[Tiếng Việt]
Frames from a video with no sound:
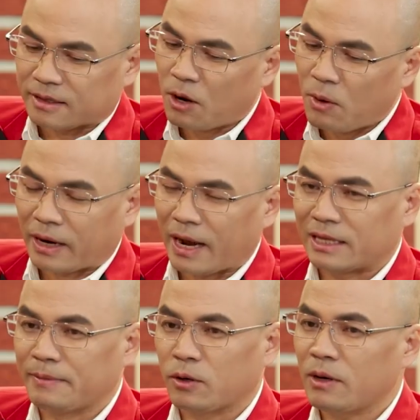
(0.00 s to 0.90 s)
nghe hoàng
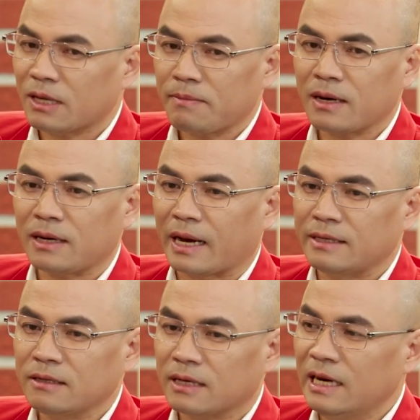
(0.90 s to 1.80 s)
kể thì mình cũng hơi thắc mắc là
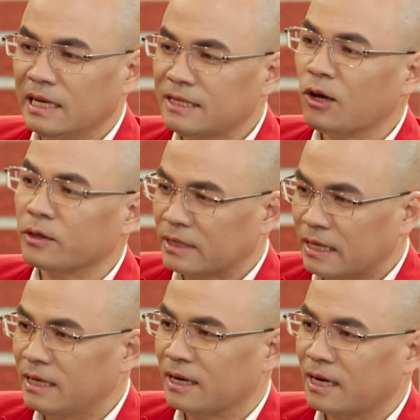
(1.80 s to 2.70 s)
ngày trước thì cái lý do
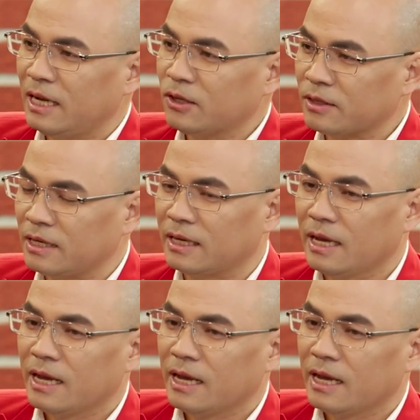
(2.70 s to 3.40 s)
gì ấy, cái lý do gì